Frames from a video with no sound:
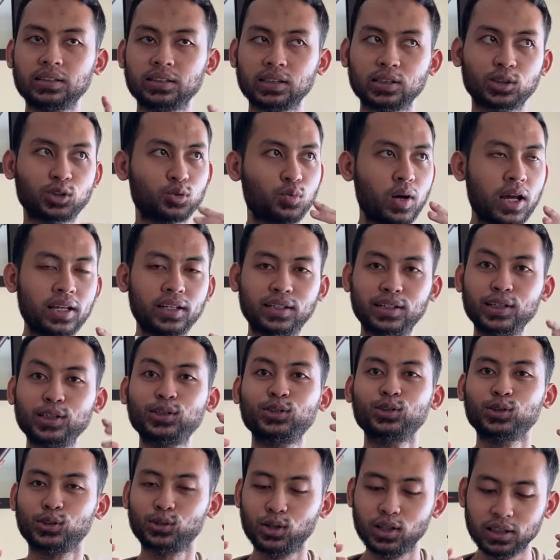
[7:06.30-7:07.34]
sesuai di
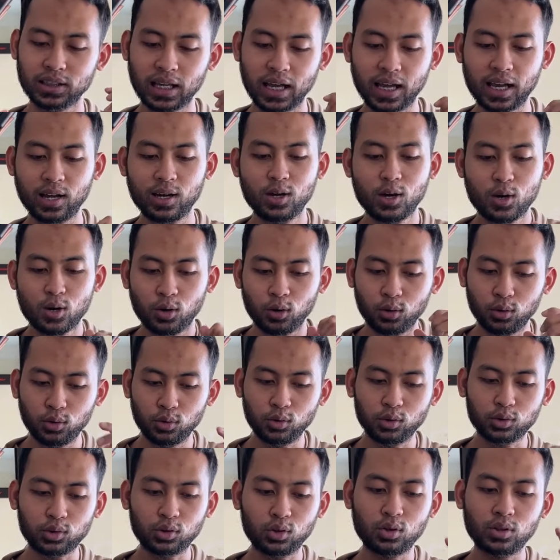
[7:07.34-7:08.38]
judulnya
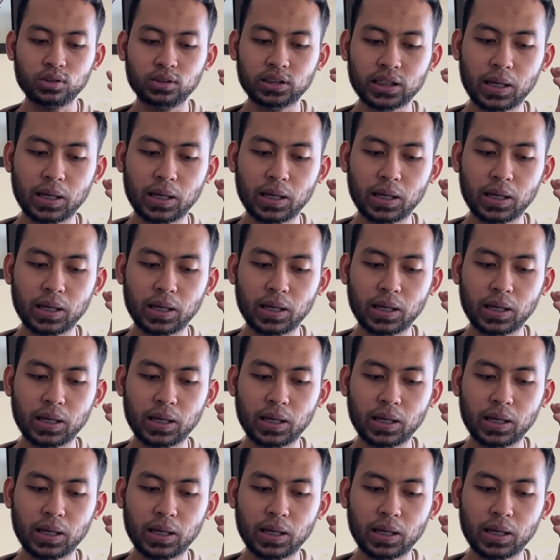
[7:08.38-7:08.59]
untuk